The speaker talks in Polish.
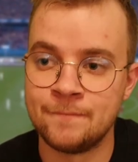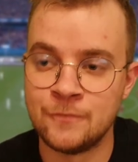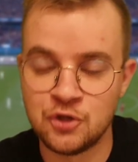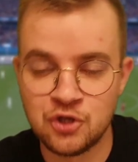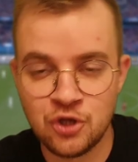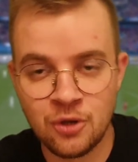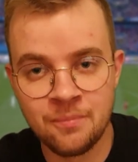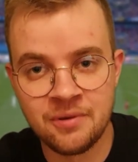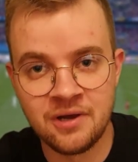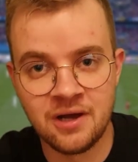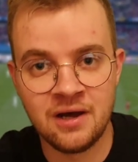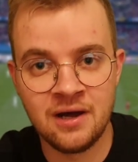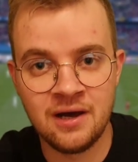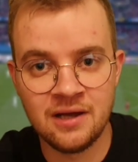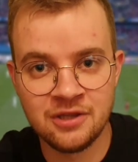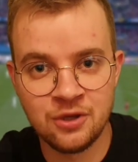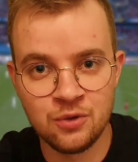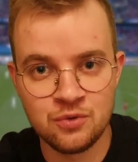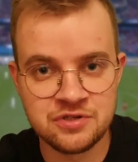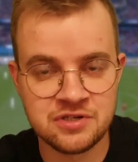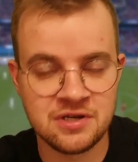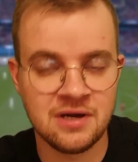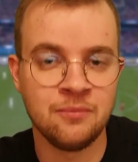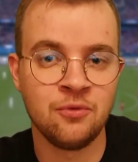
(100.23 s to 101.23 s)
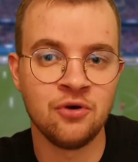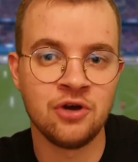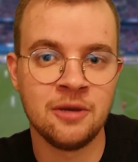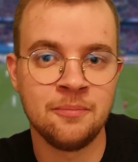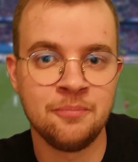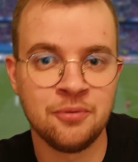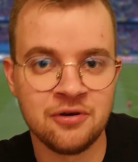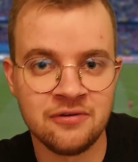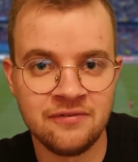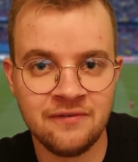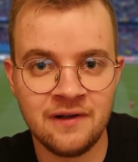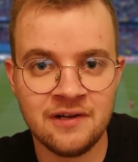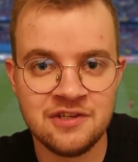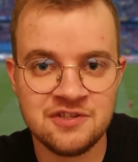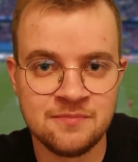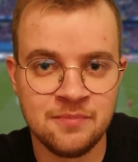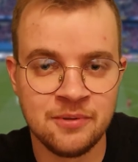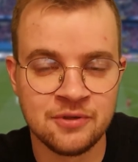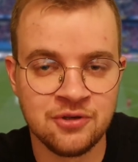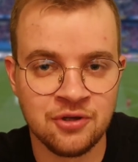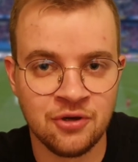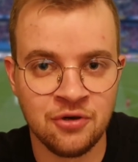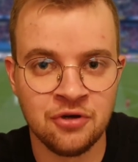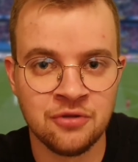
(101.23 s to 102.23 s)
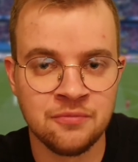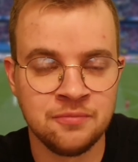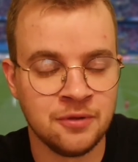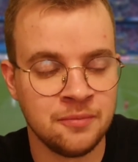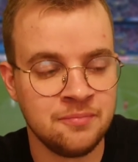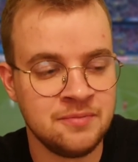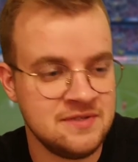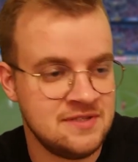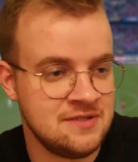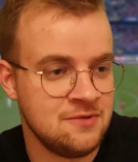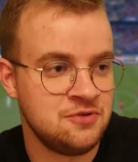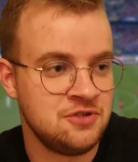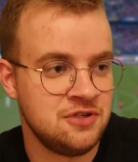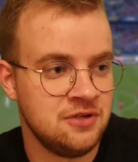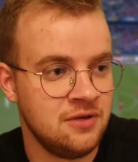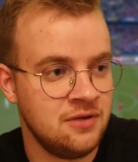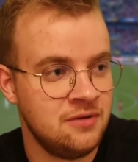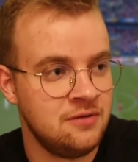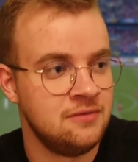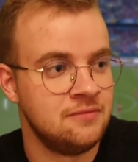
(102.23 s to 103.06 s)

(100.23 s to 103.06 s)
No dobra, Hanouszka mogę pochwalić, bo to on popisał się,